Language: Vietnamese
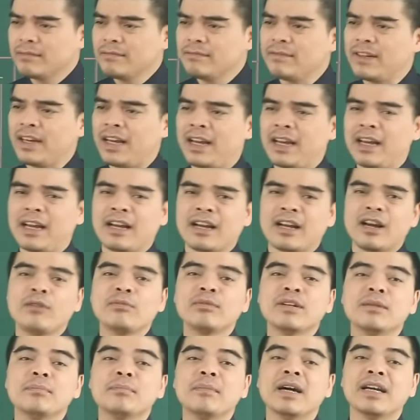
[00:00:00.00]
và
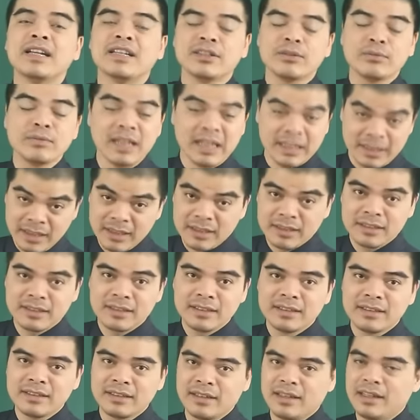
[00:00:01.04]
không nên mời đến xông nhà nhất.
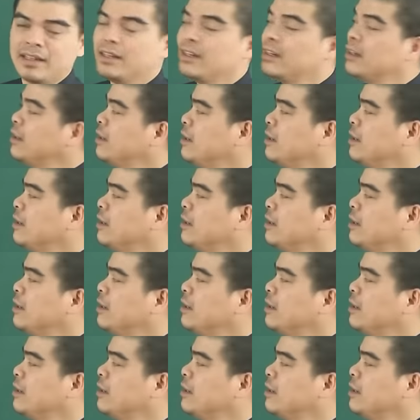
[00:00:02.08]
Đó.